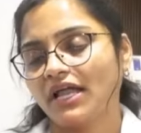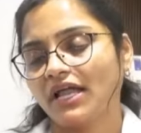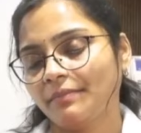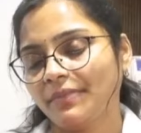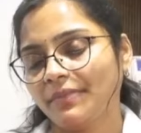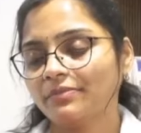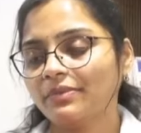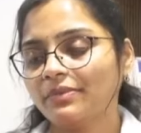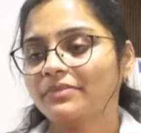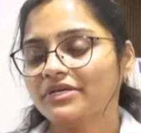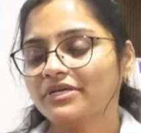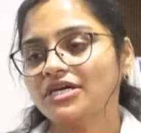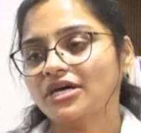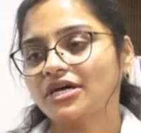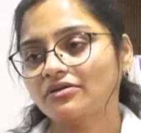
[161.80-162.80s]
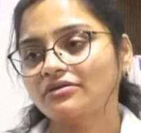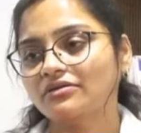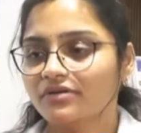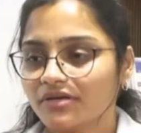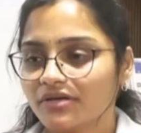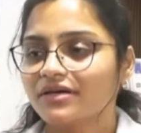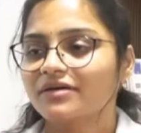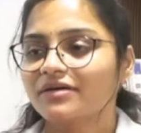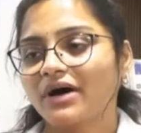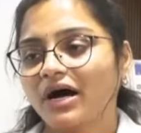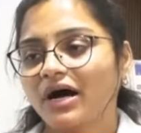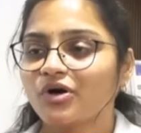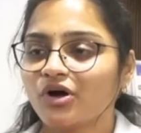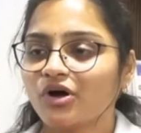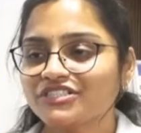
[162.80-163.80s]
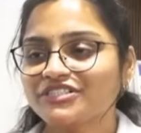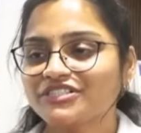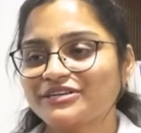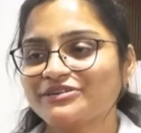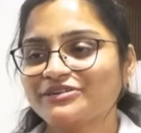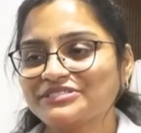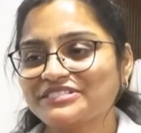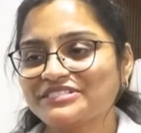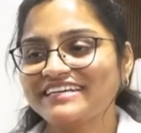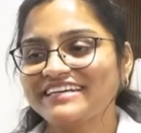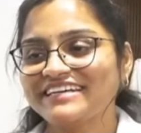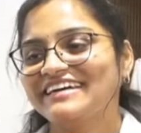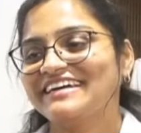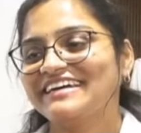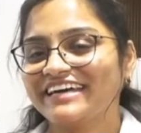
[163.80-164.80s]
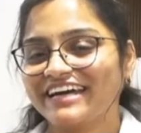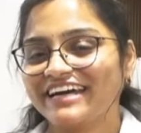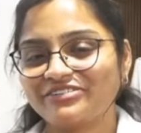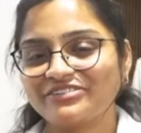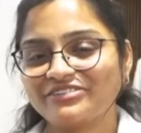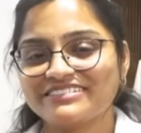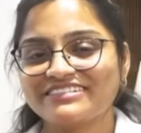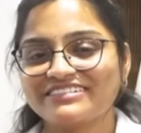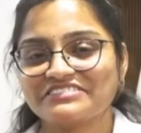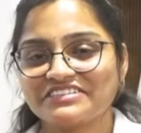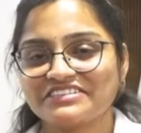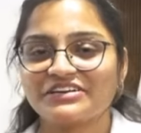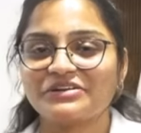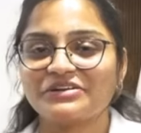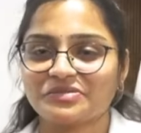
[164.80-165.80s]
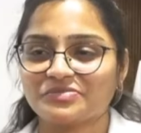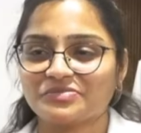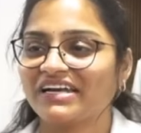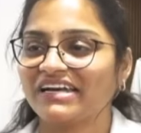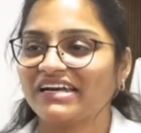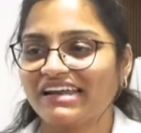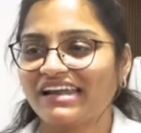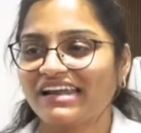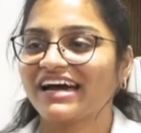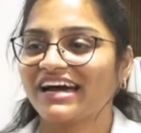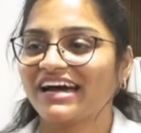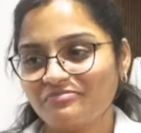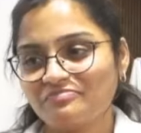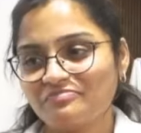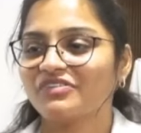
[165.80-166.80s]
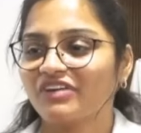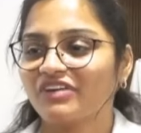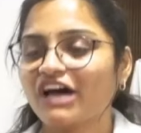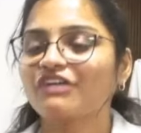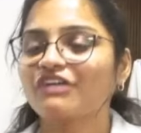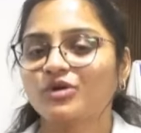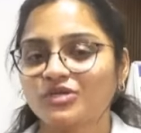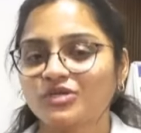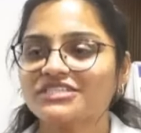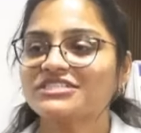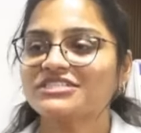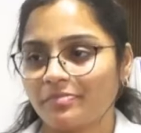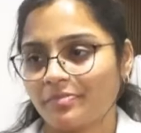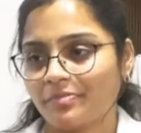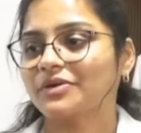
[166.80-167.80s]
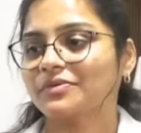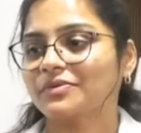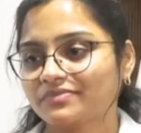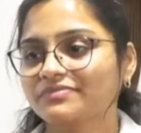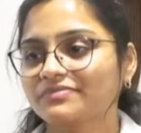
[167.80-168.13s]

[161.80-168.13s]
అలా పెట్టి పంపించాను బాబు కాన్షియస్లోకి వచ్చి ఏడవడం స్టార్ట్ చేశాడు హాస్పిటల్కి వెళ్ళాక వాళ్ళు నాకు ఫోన్ చేసి చెప్పారు